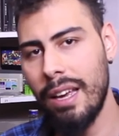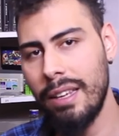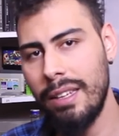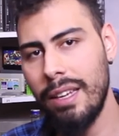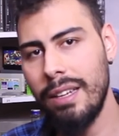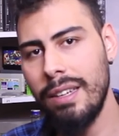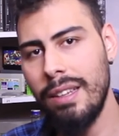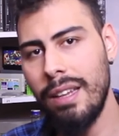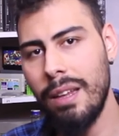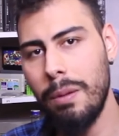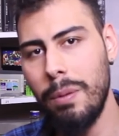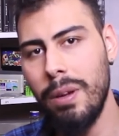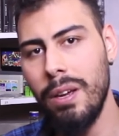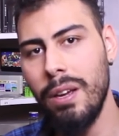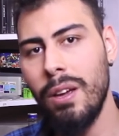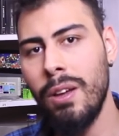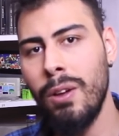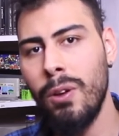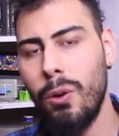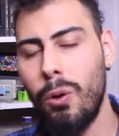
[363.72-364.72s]
yerinde mi
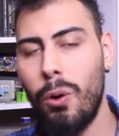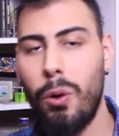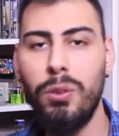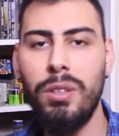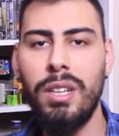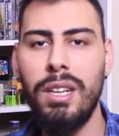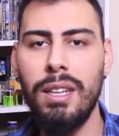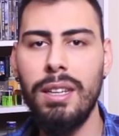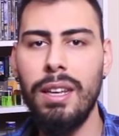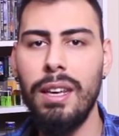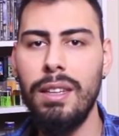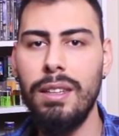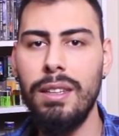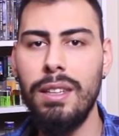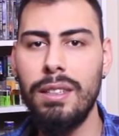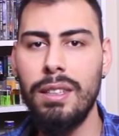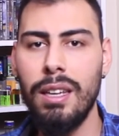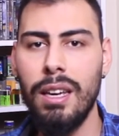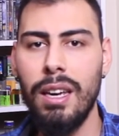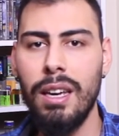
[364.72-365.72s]
onlara
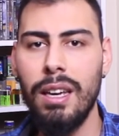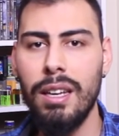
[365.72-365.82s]
değindik.